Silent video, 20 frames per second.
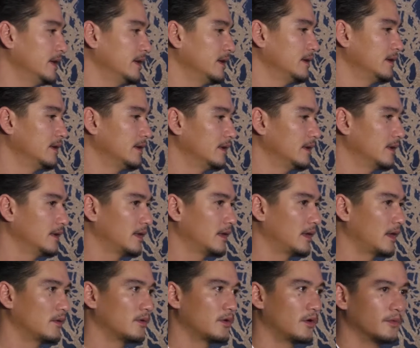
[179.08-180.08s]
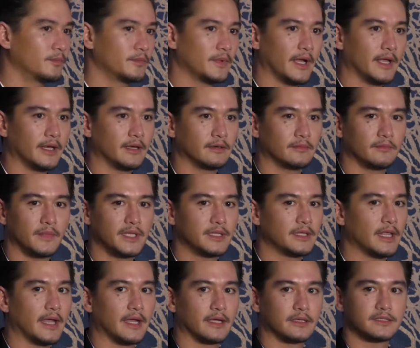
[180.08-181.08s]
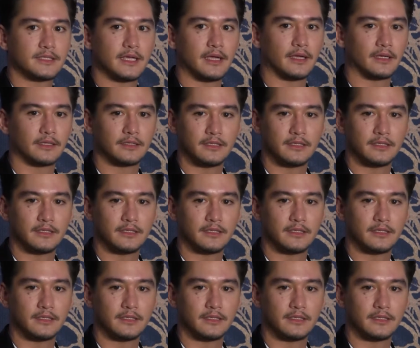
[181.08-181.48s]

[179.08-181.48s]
ครับเราคบกันไม่ต่างจาก